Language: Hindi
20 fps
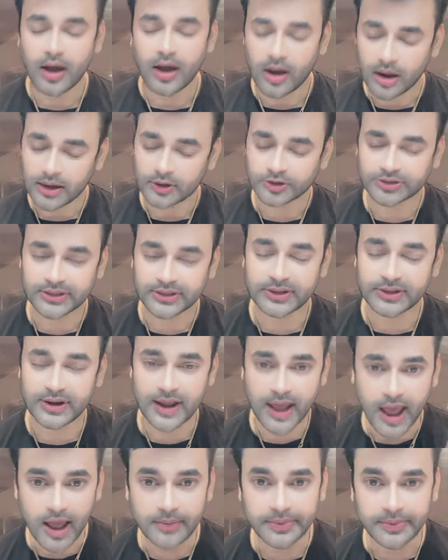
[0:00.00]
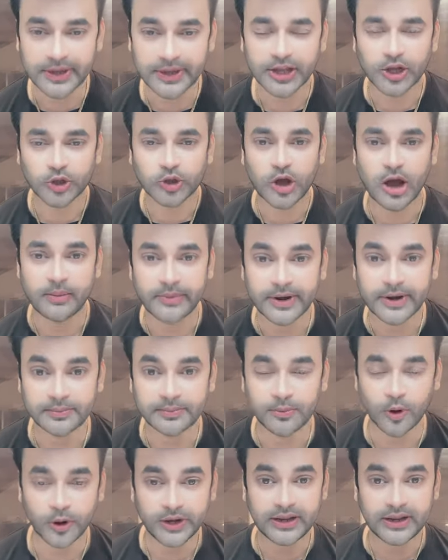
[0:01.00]
अगर उसके अंदर है भी तो हमारी
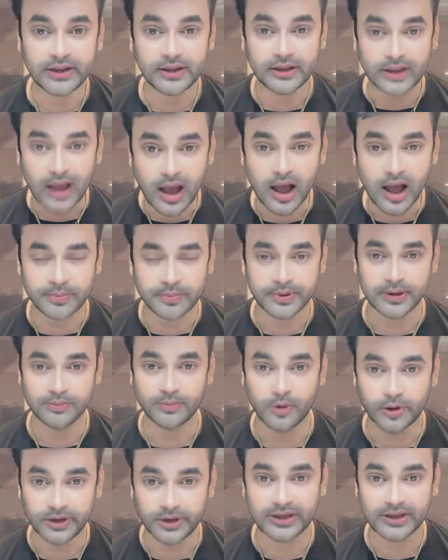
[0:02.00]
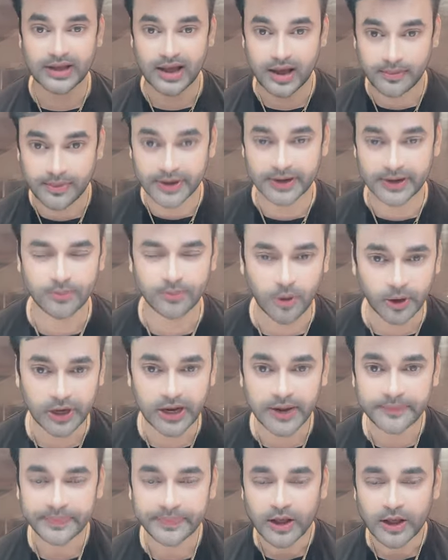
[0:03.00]
बॉडी क्या आपकी बॉडी या हमारी
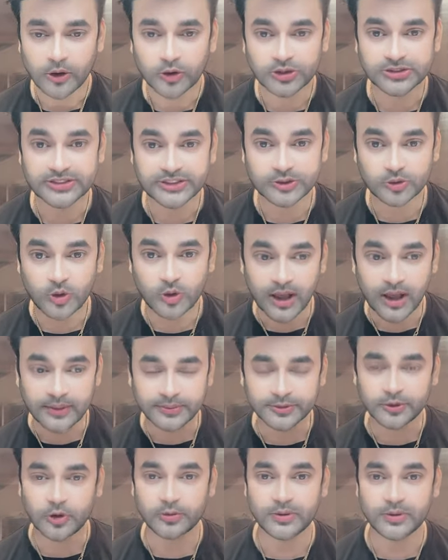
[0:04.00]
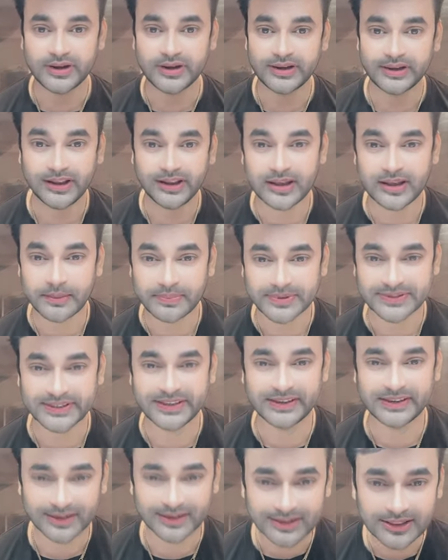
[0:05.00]
बॉडी उस चीज़ को एब्जॉर्व करने की
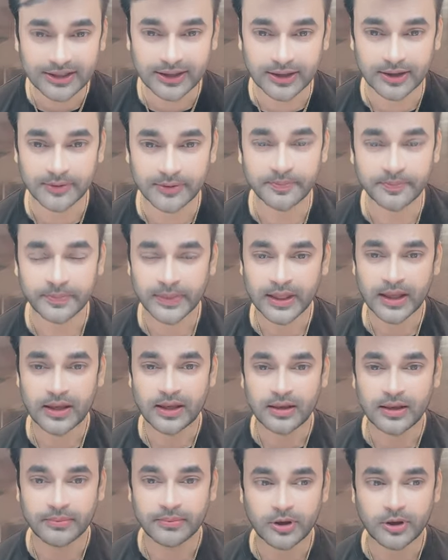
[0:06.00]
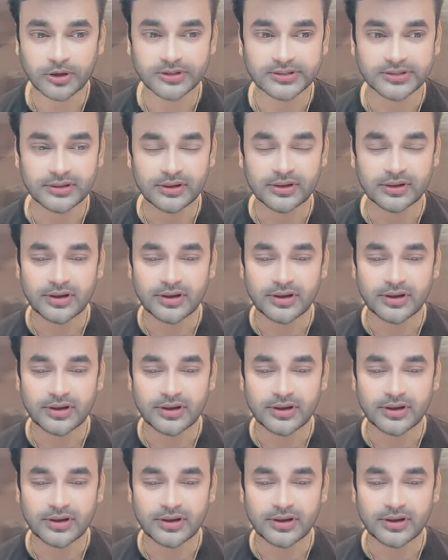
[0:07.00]
कैपेसिटी रखती है बिकॉज